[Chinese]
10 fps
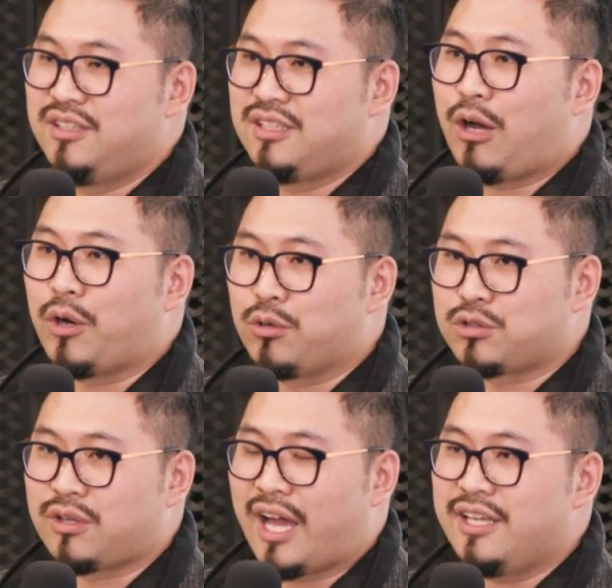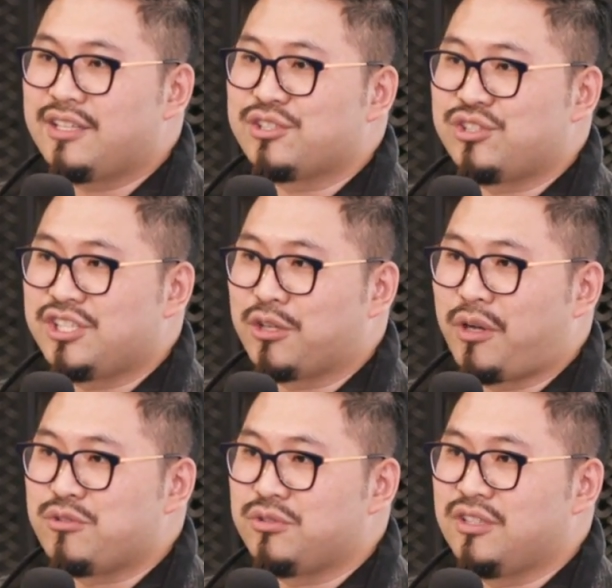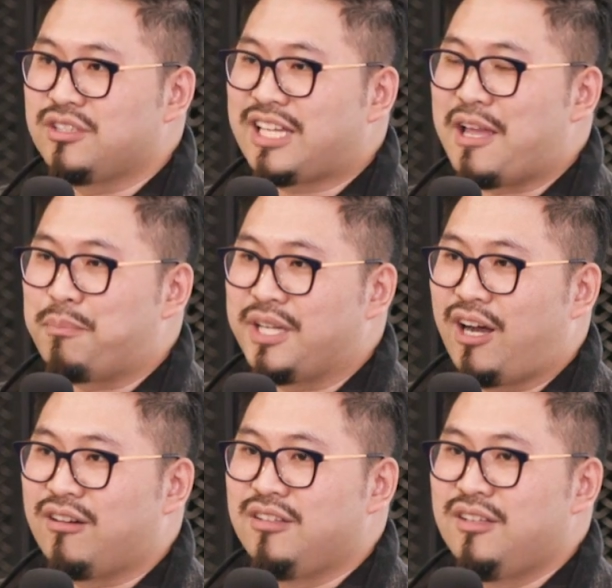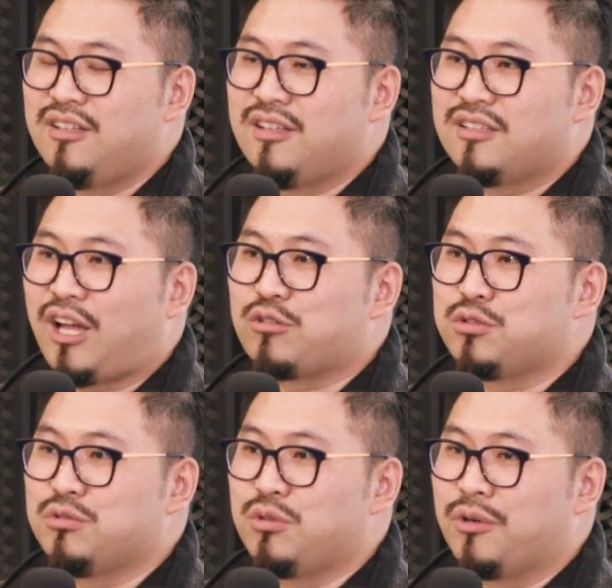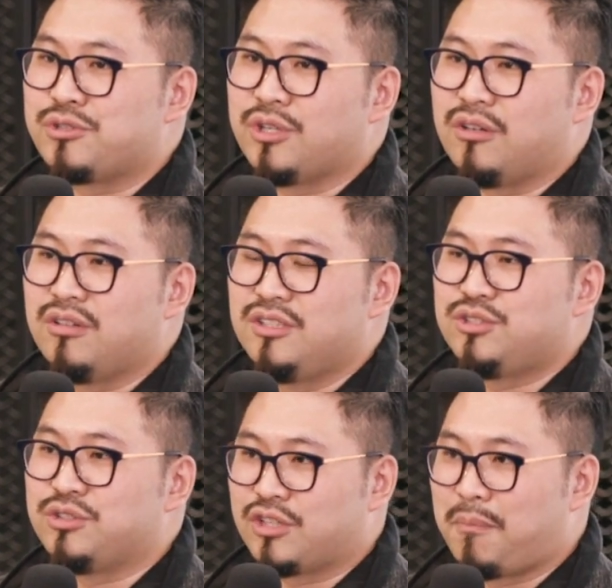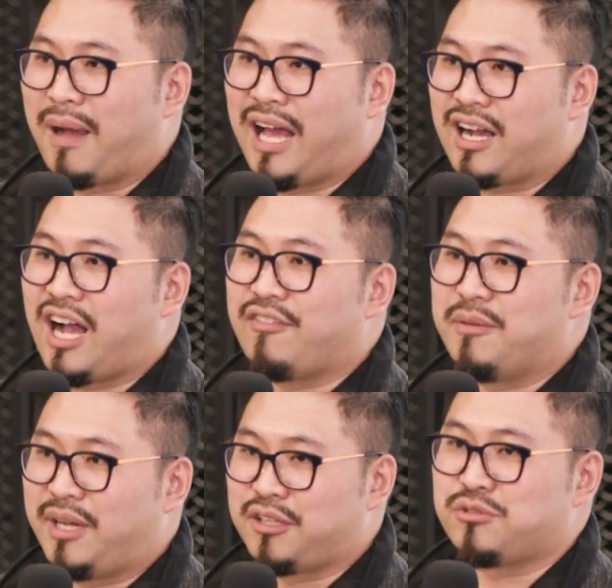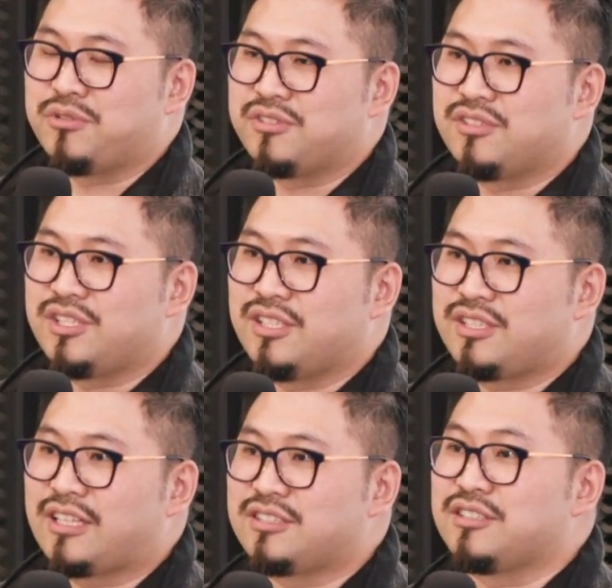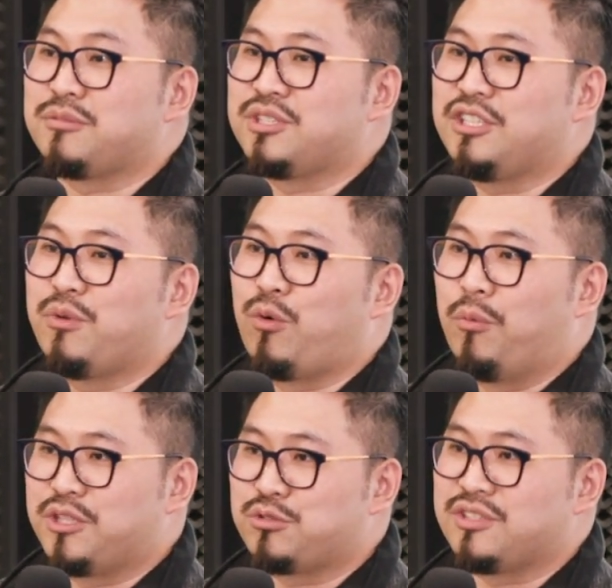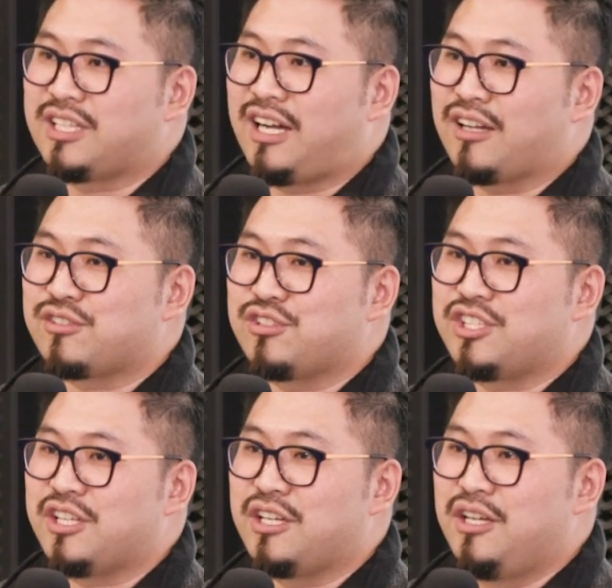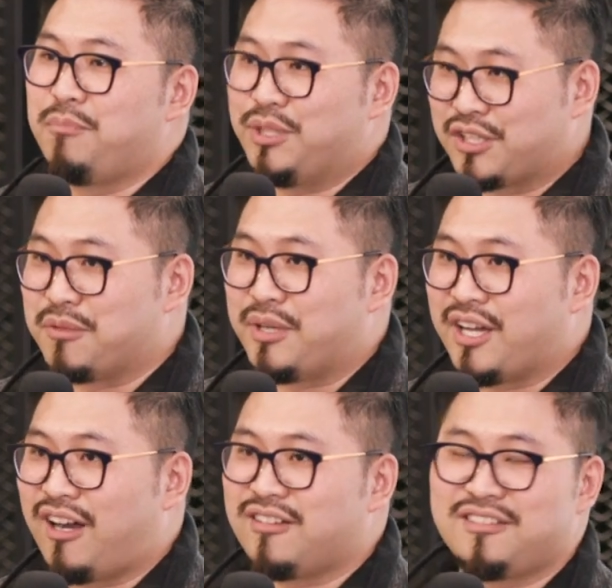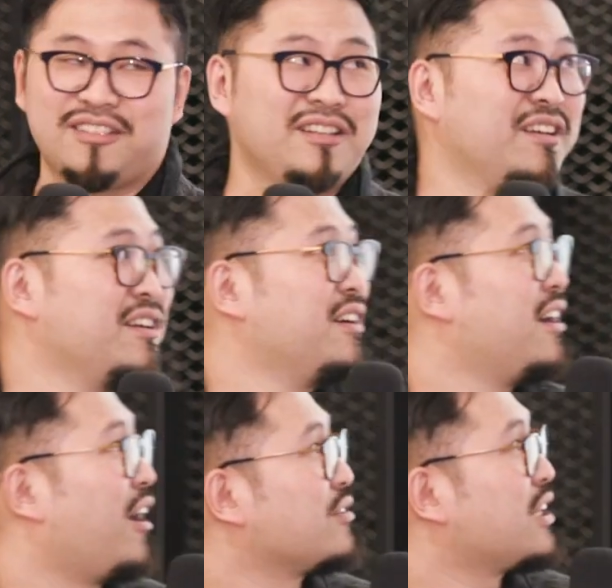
那回过头来，一个世界冠军呢，再也不要到处露秀，就能够把他咖啡卖到全世界。像这是不是因为我们的存在，让世界变得更美好？好，